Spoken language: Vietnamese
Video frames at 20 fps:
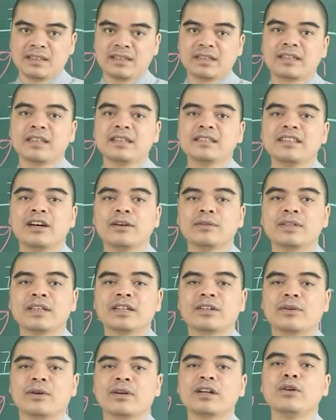Giờ tân dậu
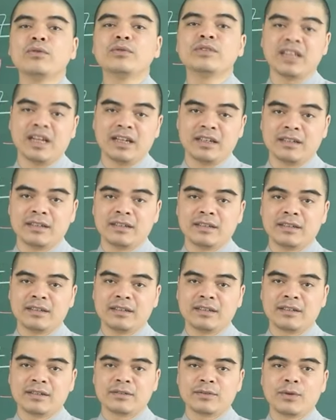thì có câu trần,
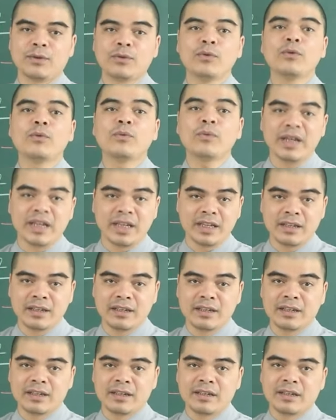có ngũ quỷ,
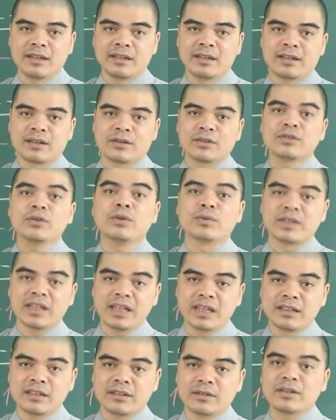có thổ
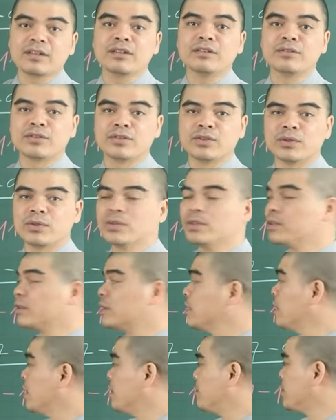tinh, có cửu sú.
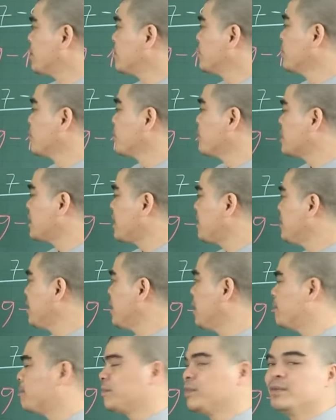Mặc dù nó có tam
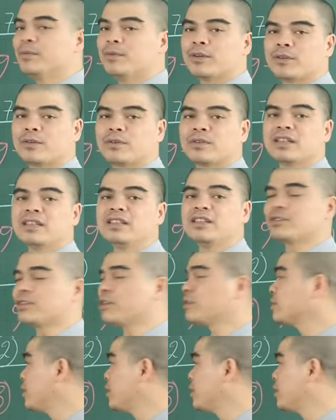hợp nhưng mà nó có rất nhiều sao